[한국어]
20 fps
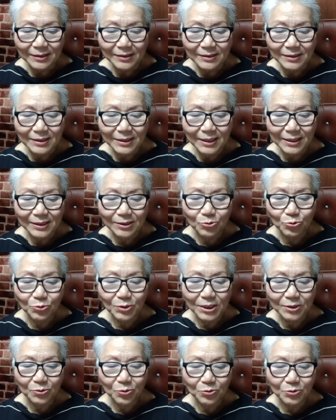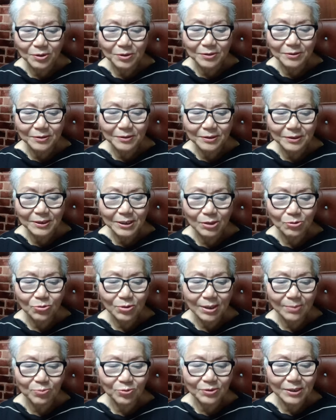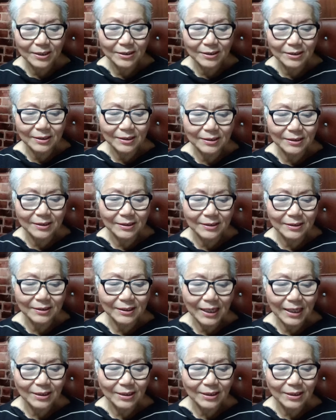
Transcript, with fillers: 이에 윤 대통령은 서울과 부산을